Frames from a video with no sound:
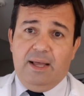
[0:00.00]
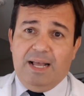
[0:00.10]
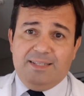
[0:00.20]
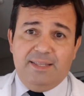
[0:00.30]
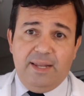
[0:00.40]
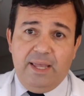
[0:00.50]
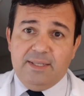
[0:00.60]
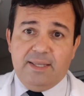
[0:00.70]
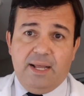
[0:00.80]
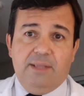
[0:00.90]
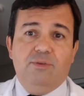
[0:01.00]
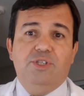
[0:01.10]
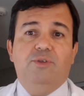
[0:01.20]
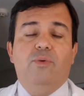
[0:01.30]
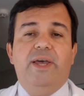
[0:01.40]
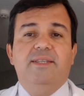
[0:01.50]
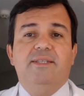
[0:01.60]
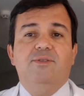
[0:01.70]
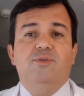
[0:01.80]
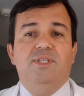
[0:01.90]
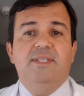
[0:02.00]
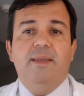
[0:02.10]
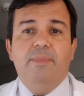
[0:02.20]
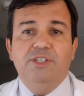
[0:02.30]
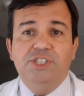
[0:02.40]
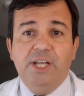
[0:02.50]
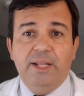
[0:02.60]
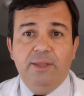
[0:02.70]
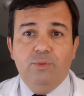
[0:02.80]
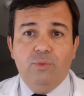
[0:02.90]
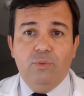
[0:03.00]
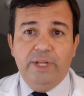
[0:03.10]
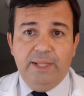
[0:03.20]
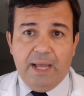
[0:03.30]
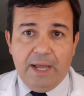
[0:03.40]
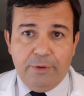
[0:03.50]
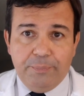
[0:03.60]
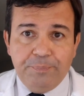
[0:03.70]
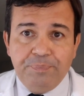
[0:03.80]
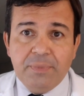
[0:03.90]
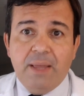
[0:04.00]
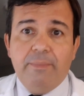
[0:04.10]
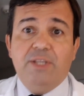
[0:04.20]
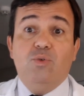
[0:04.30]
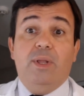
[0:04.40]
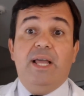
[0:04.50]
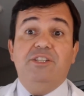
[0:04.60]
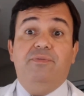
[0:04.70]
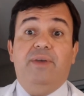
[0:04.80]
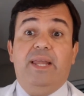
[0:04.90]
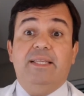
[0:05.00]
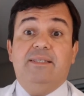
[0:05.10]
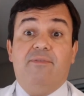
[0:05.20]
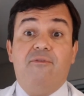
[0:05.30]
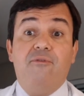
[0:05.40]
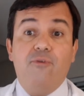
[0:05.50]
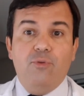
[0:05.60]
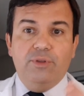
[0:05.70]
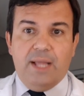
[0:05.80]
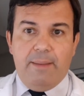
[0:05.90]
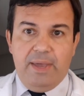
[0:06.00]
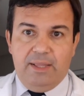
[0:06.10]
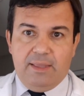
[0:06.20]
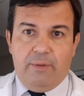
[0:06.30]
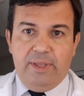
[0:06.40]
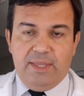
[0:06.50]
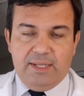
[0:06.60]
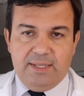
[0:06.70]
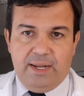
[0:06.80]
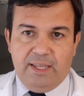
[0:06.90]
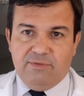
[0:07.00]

As três tratam de doenças do sistema gênito urinário. Mas qual é a diferença fundamental entre as três?